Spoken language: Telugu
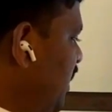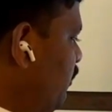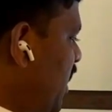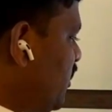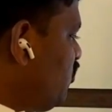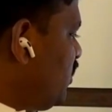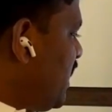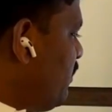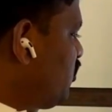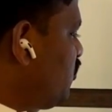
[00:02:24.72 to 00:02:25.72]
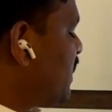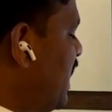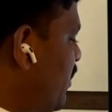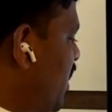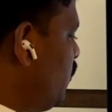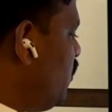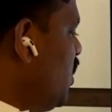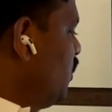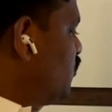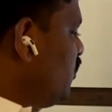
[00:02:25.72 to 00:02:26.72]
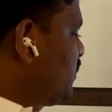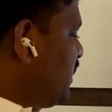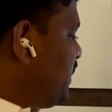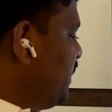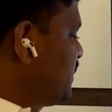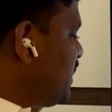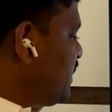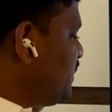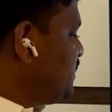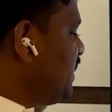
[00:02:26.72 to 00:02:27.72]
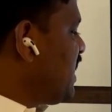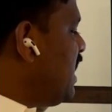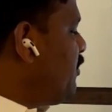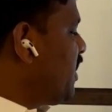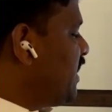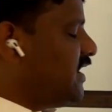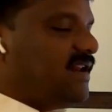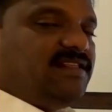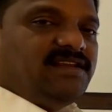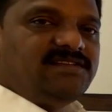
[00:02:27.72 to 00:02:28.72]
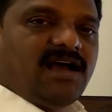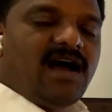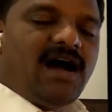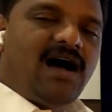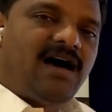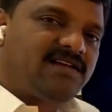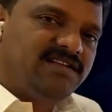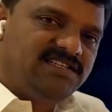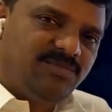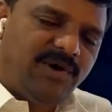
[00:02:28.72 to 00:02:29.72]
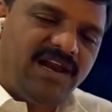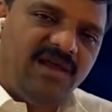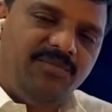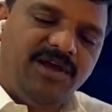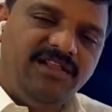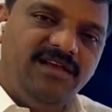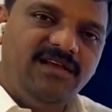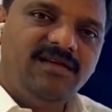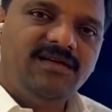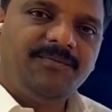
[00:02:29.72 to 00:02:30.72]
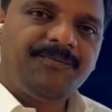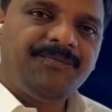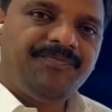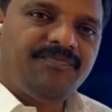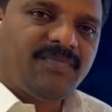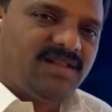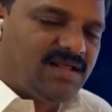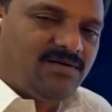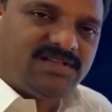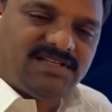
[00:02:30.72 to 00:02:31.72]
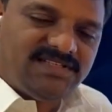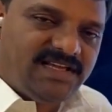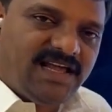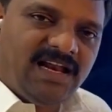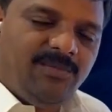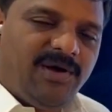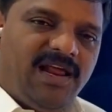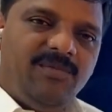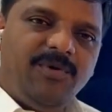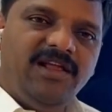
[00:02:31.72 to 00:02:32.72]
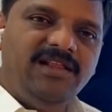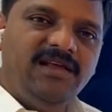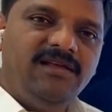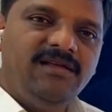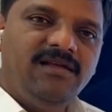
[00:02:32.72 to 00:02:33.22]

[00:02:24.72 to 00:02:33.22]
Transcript: స్టీల్ ప్లాంట్ కొంటామంటూ డ్రామాలు తొలుత టీఎస్ఆర్టీసీని కాపాడాలని నిర్దేశం దేశ ఆర్టీసీ పని అయిపోయింది తర్వాత సింగరేణి పని అయిపోయింది